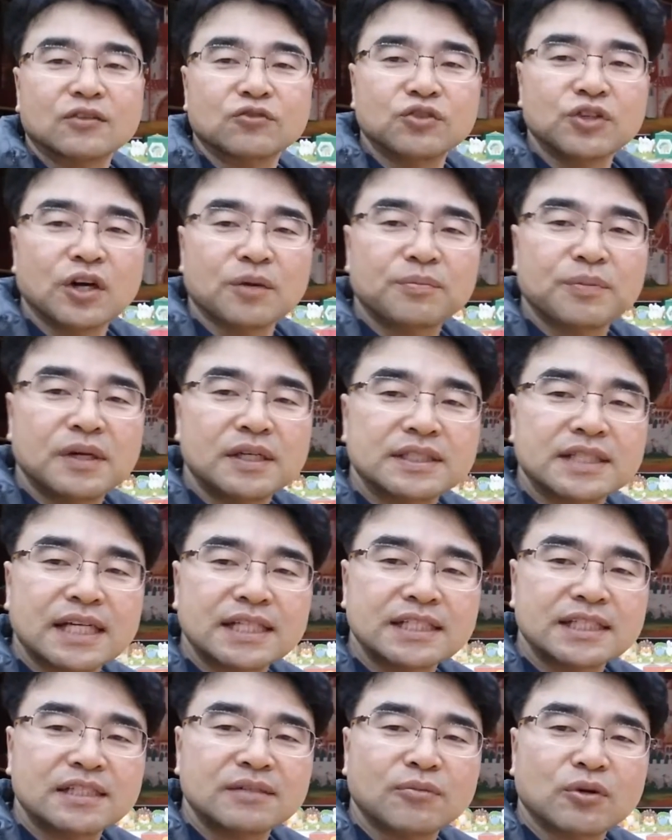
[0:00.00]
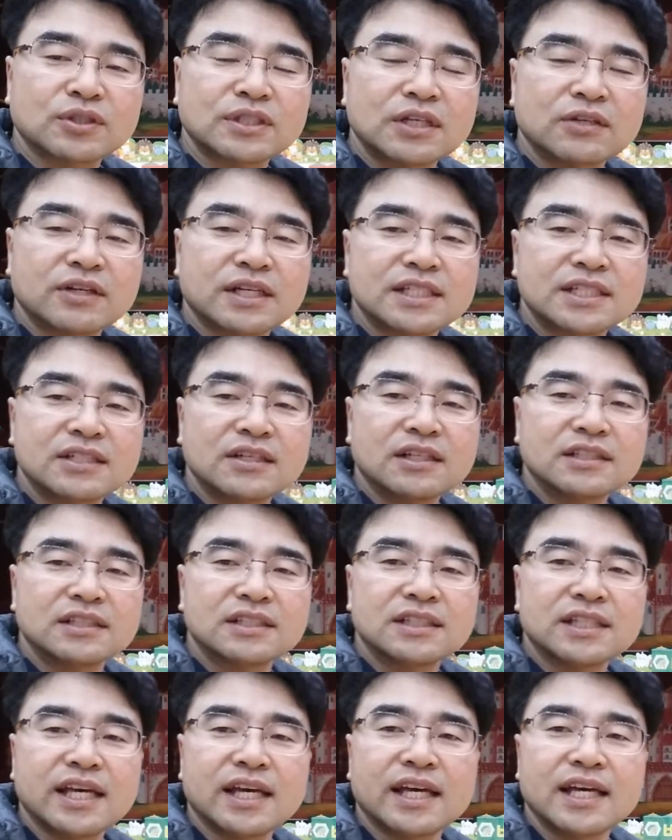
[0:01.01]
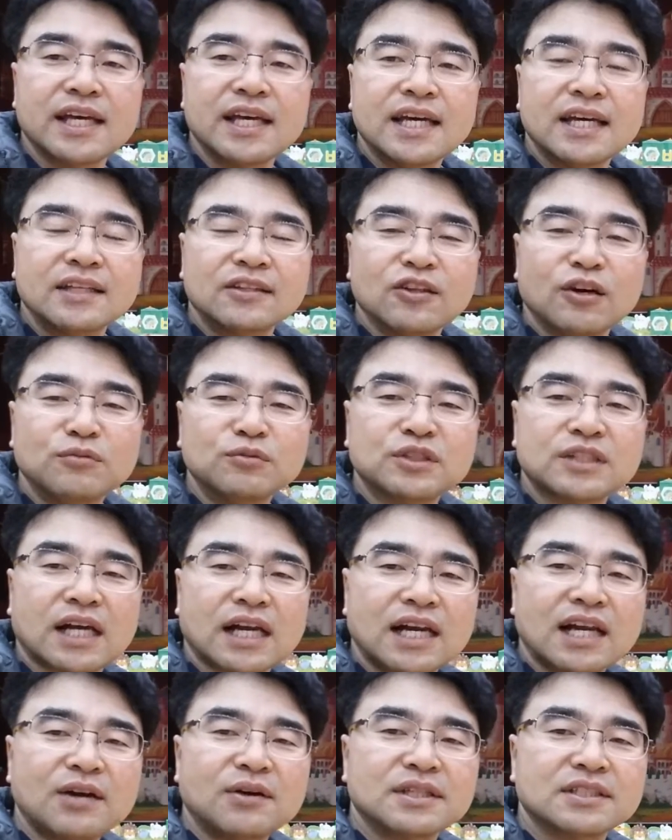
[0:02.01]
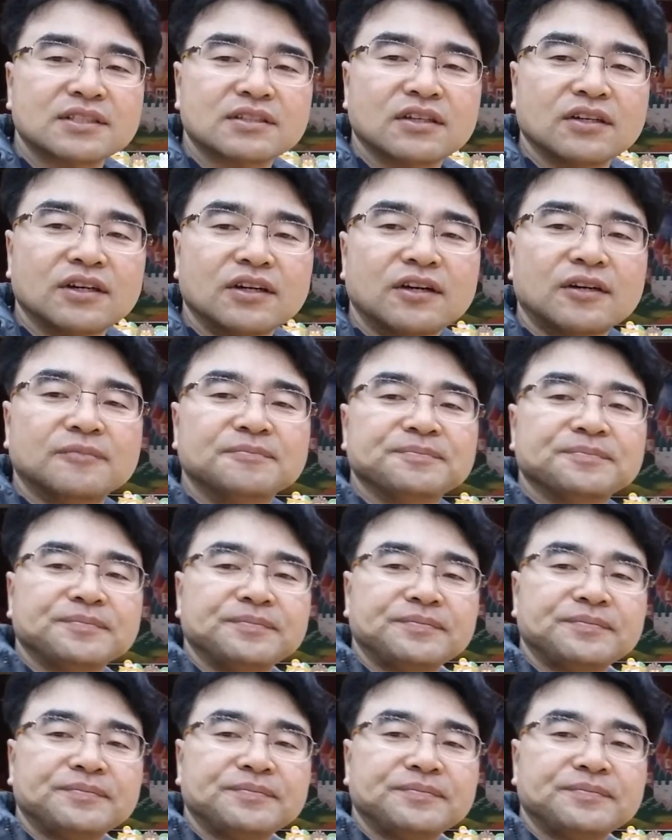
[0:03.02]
구역별 사진을 목사님과 찍었는데 너무 잘 나왔어요.